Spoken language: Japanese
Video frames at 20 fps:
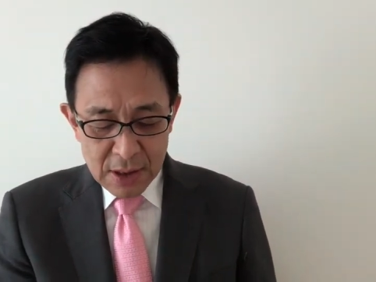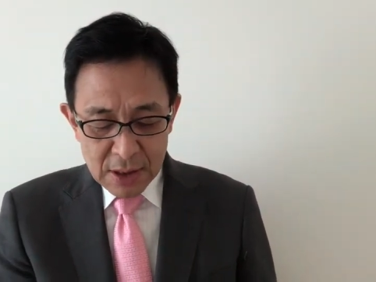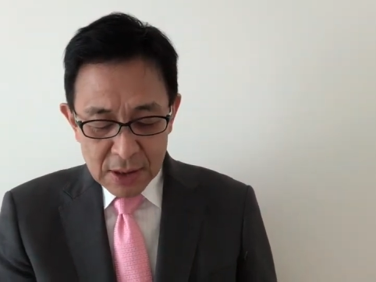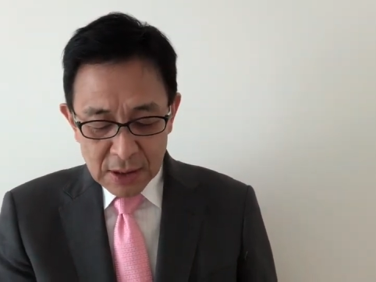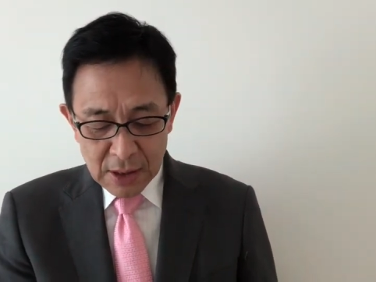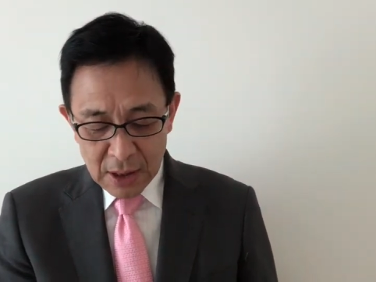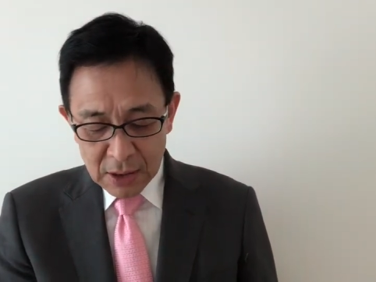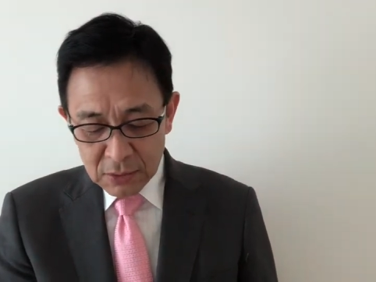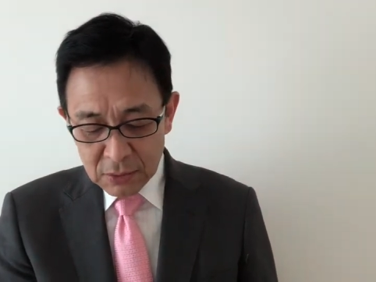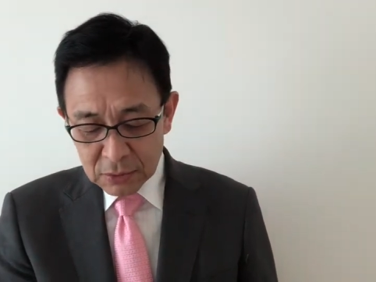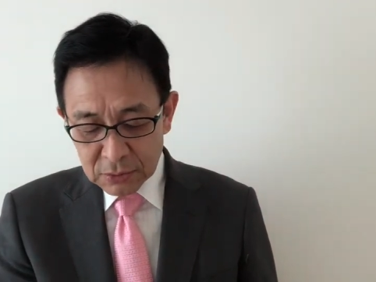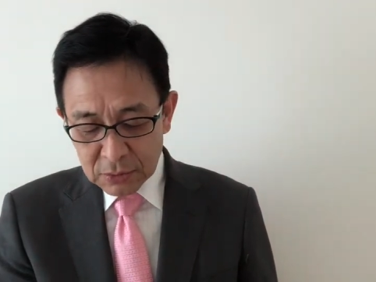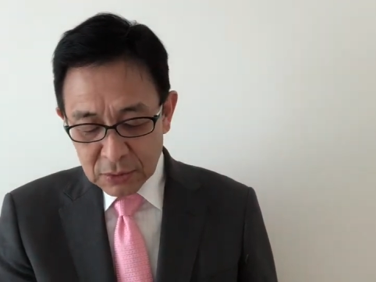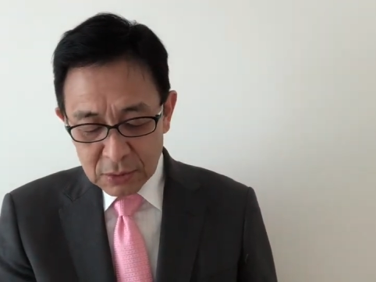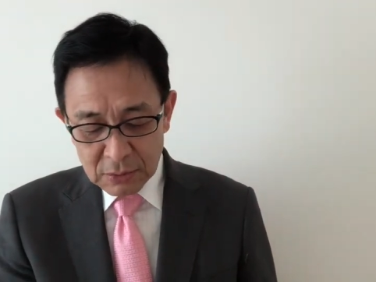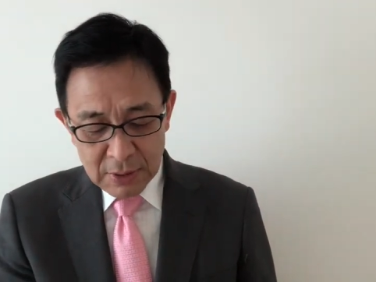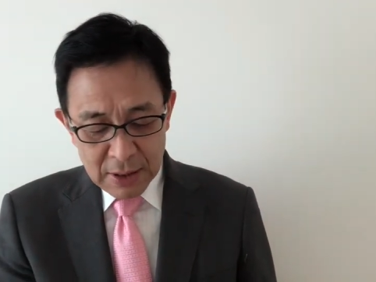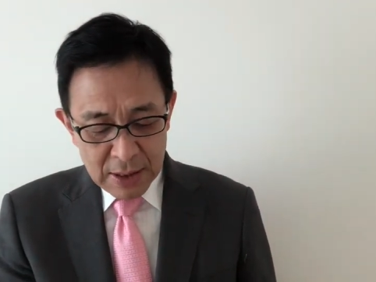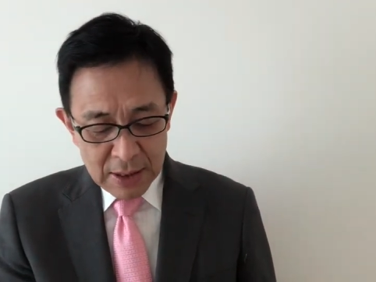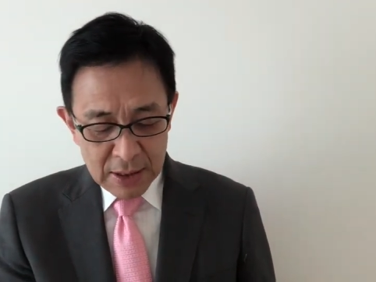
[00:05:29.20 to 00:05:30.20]
葛根湯
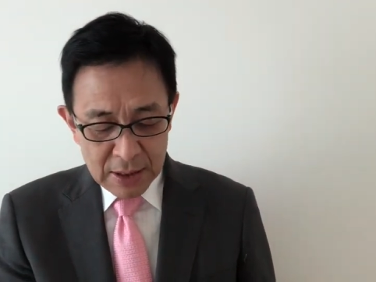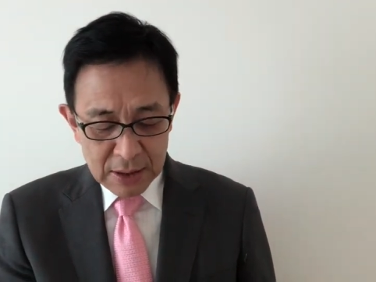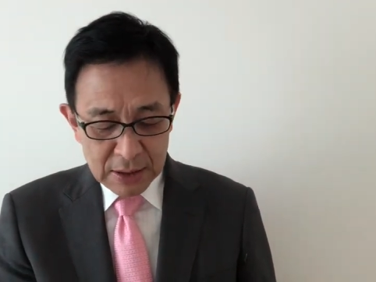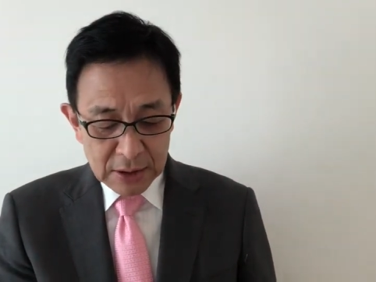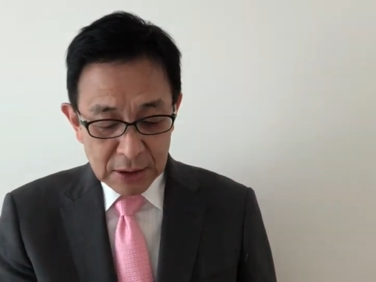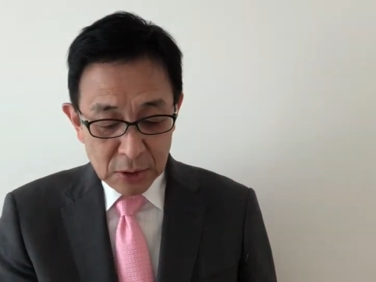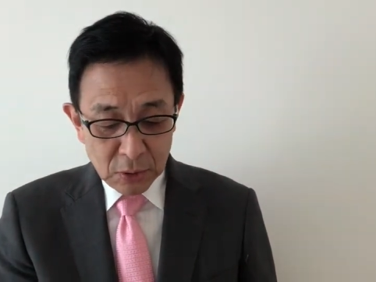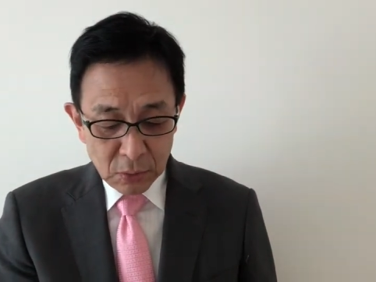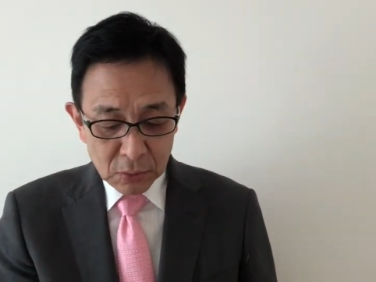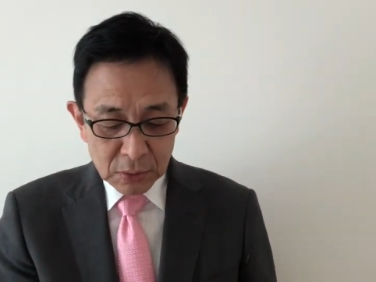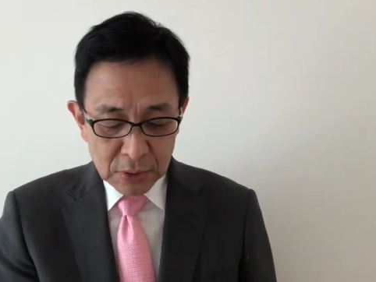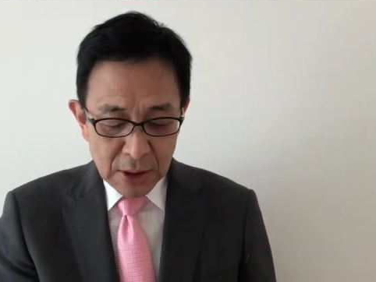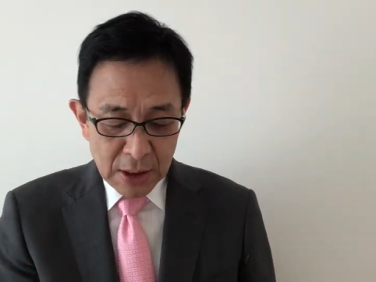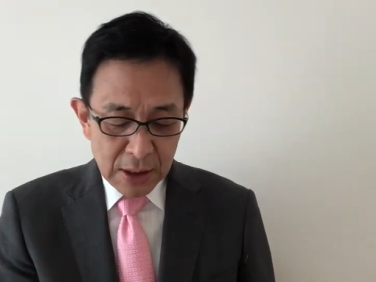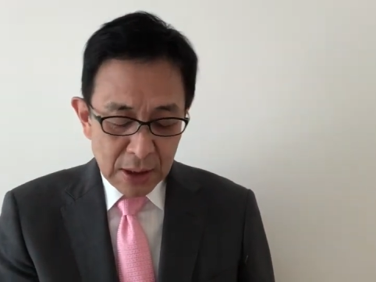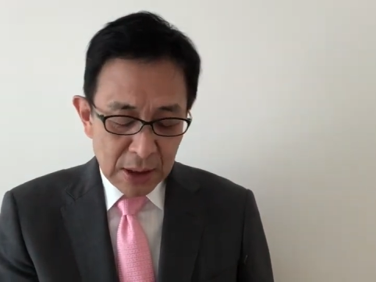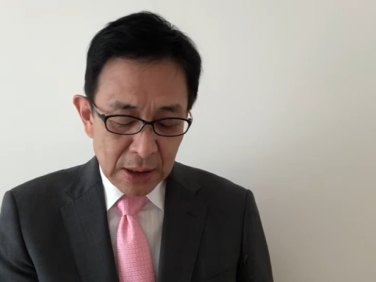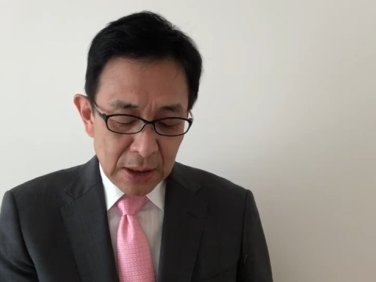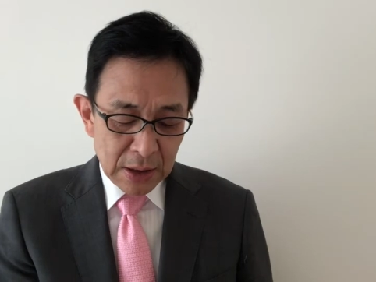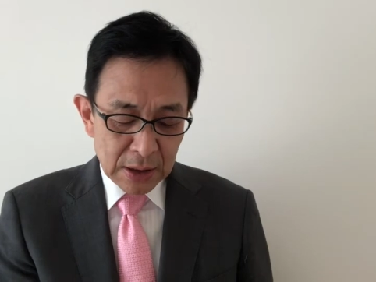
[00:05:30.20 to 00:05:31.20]
はいろん
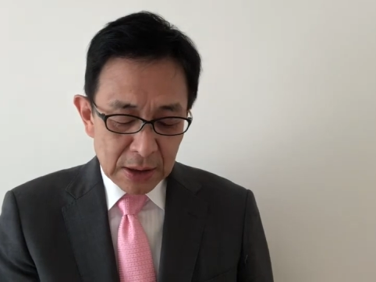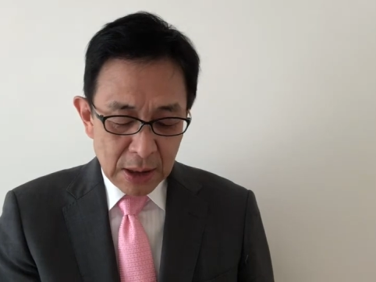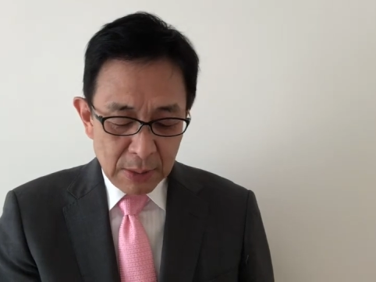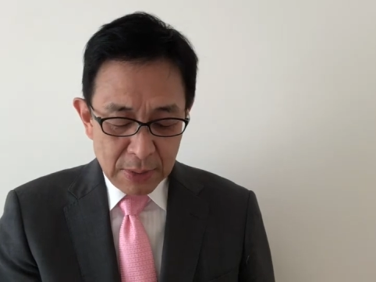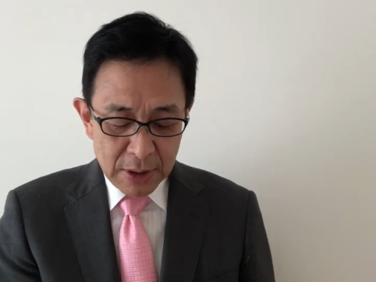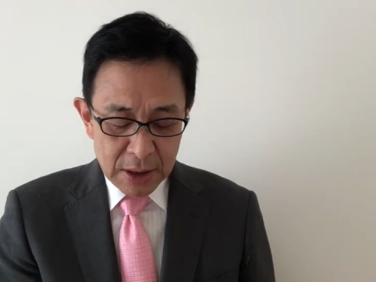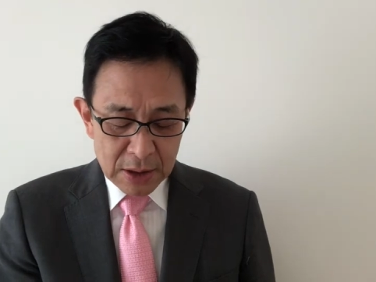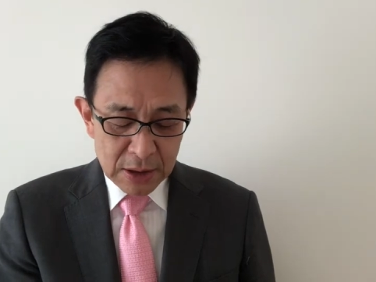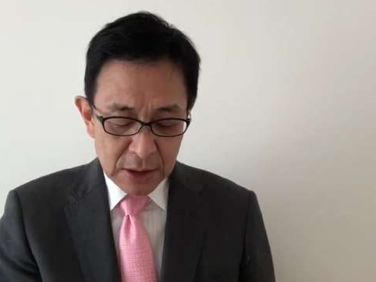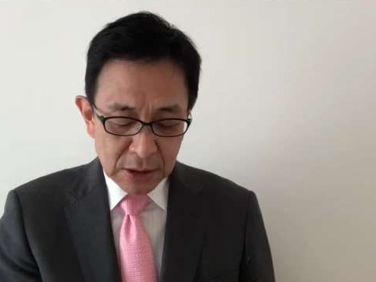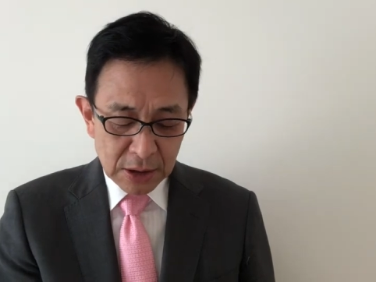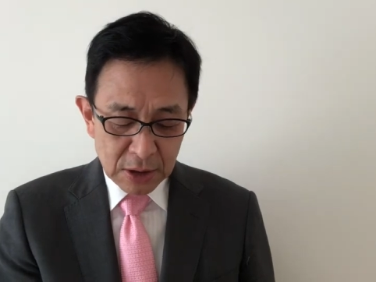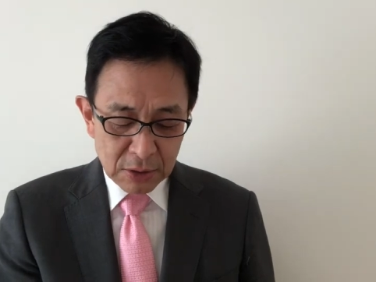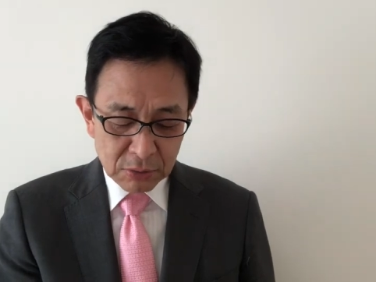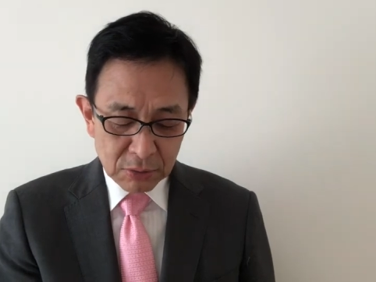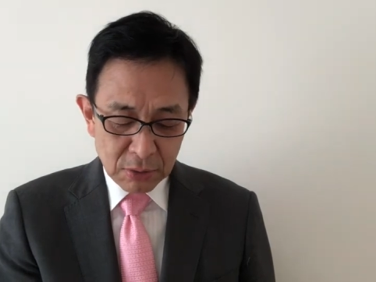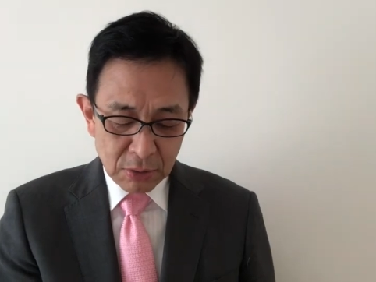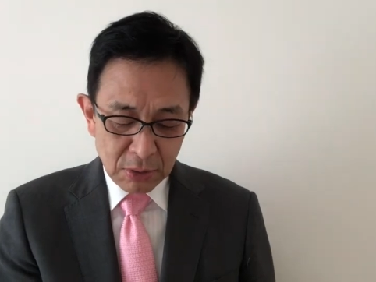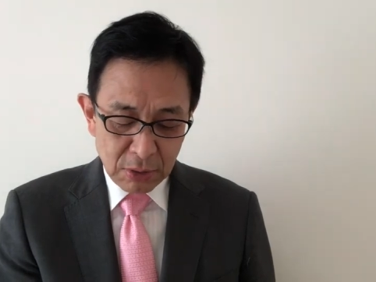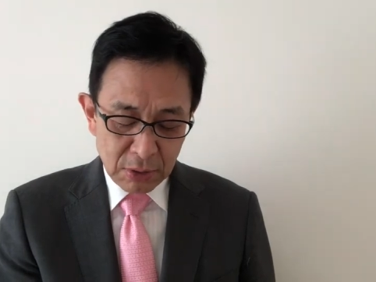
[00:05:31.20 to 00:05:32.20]
な病に効
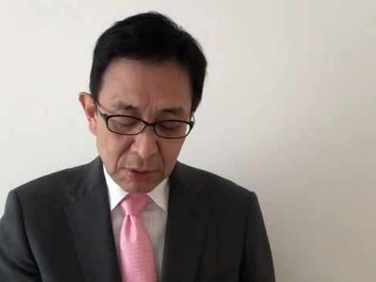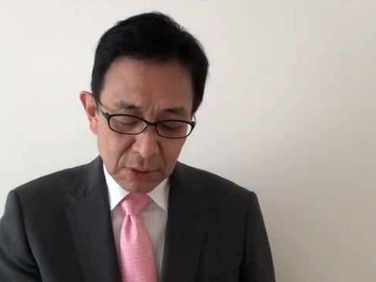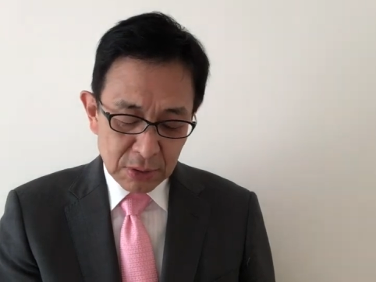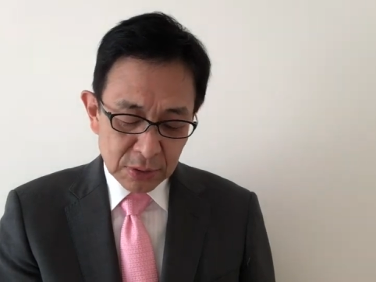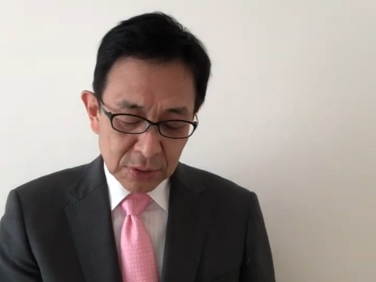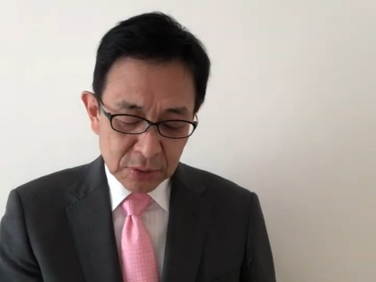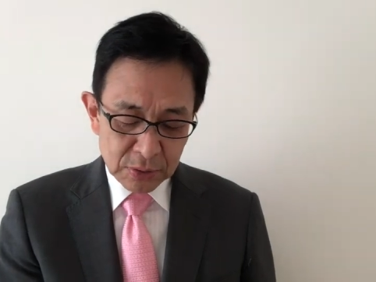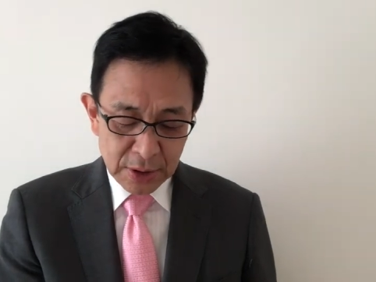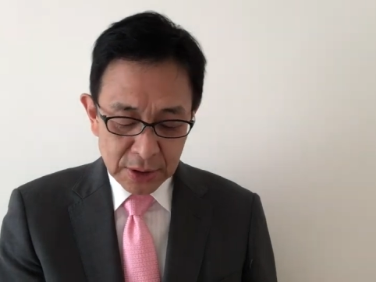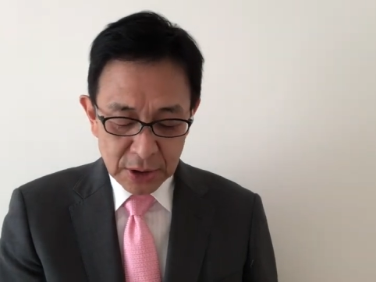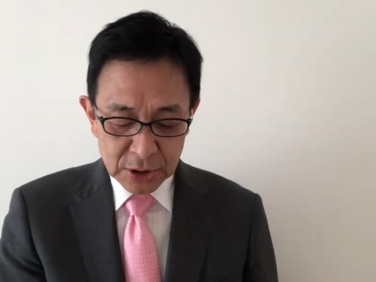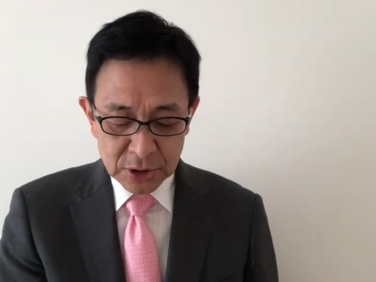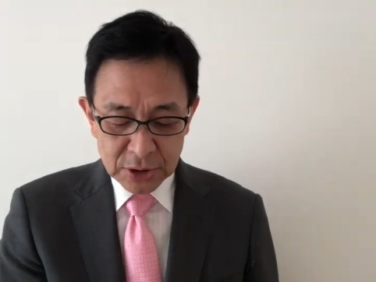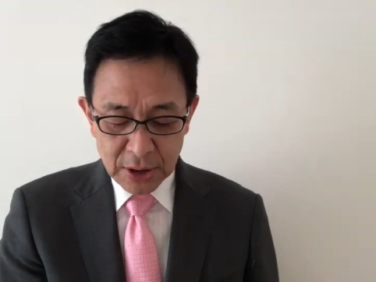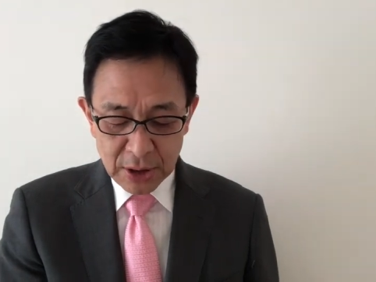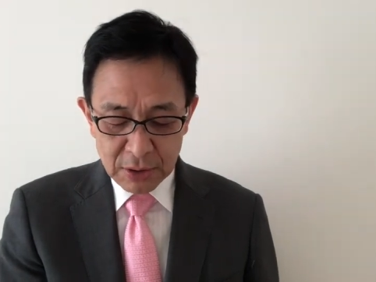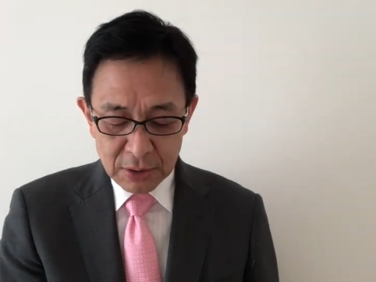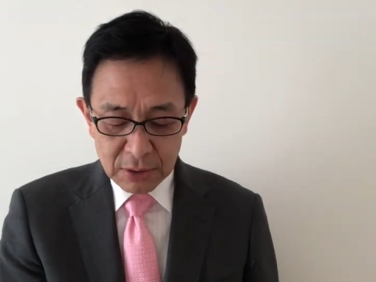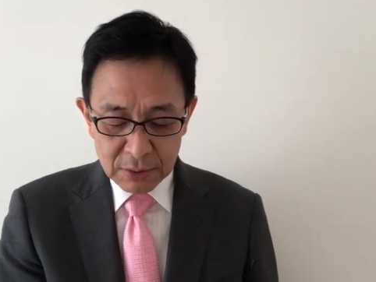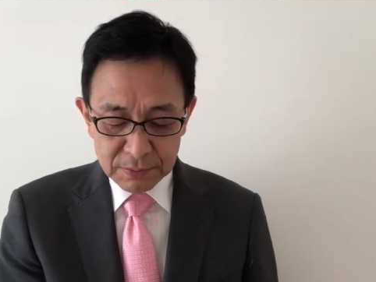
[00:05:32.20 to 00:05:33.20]
くという話
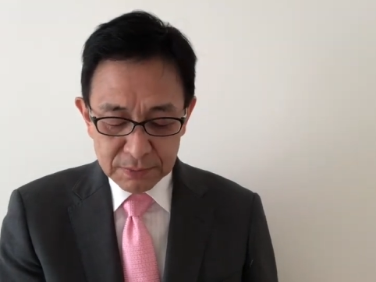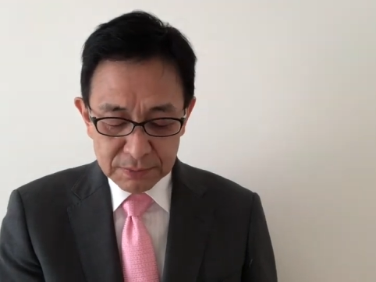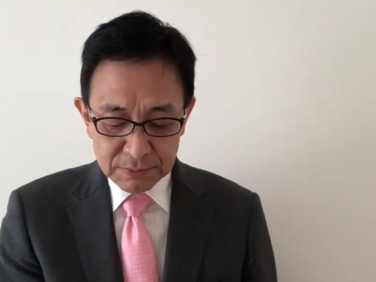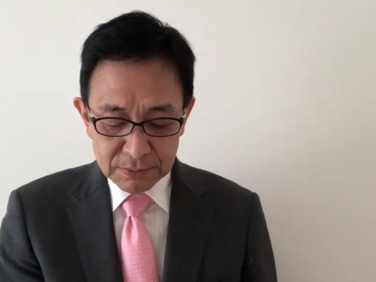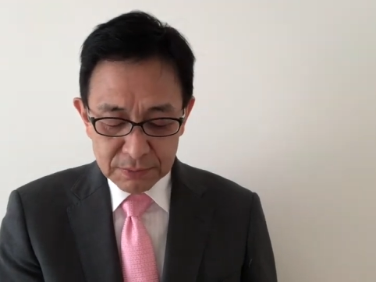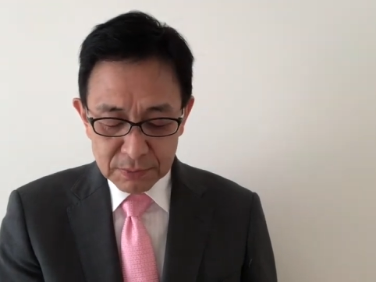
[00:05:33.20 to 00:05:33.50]
だよ